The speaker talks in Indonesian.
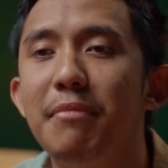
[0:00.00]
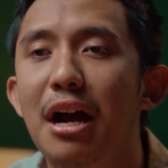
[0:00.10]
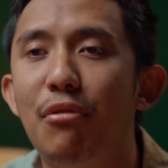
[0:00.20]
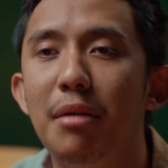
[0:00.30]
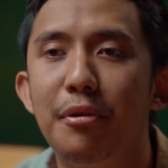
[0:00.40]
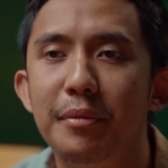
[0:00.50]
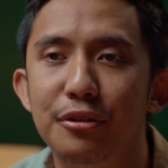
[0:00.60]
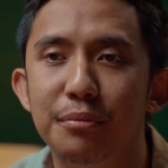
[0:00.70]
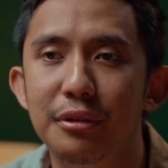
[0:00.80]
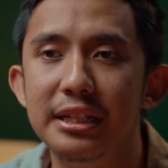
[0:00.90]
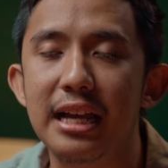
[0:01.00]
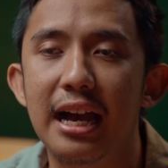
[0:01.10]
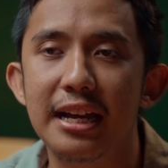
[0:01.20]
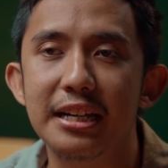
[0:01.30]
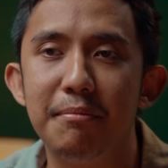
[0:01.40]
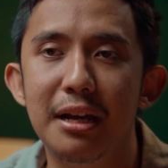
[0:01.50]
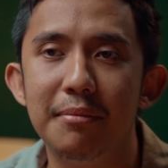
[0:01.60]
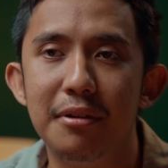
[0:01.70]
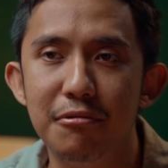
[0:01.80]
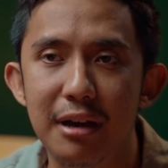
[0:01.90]
bahwa momentum bullish akan
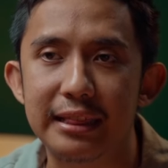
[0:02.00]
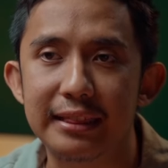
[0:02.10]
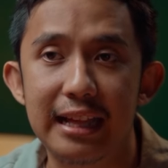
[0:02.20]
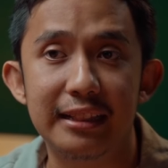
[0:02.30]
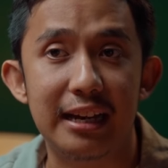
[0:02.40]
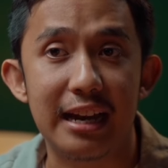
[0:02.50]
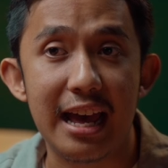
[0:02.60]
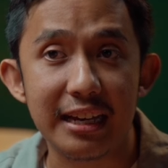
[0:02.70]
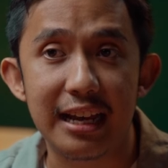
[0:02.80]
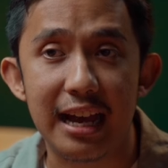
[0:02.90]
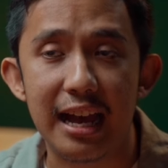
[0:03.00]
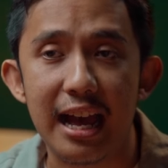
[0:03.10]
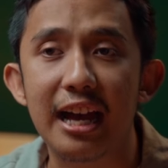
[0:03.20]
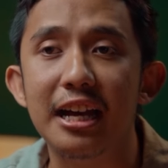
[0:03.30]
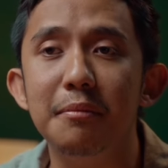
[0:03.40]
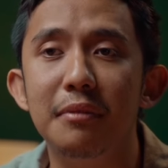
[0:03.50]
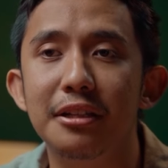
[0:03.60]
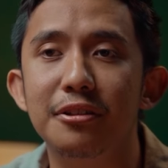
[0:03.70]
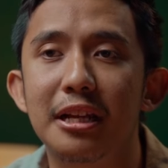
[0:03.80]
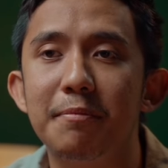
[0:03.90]
kembali menguat dan tren harga akan
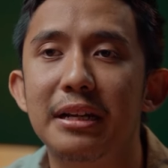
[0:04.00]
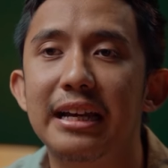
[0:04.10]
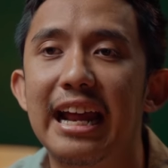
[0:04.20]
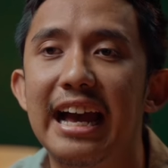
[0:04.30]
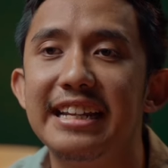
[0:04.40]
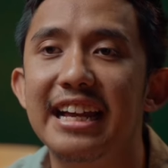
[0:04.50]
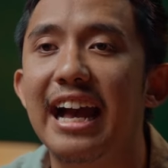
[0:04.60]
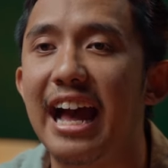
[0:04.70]
melanjutkan pergerakannya ke